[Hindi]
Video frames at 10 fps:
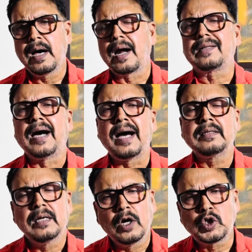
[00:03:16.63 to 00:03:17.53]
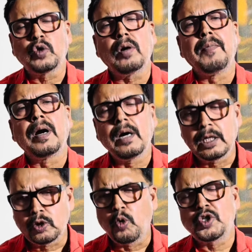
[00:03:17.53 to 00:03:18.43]
अर्थात शुक्र मंगल
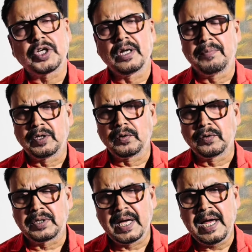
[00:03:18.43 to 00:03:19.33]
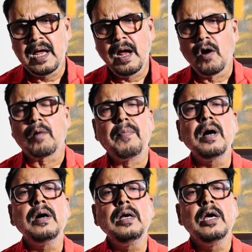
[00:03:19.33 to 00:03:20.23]
दोष की निर्मित होती है और
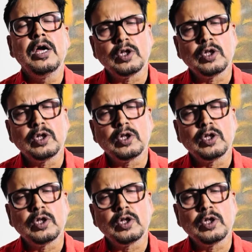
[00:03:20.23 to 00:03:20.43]
मंगल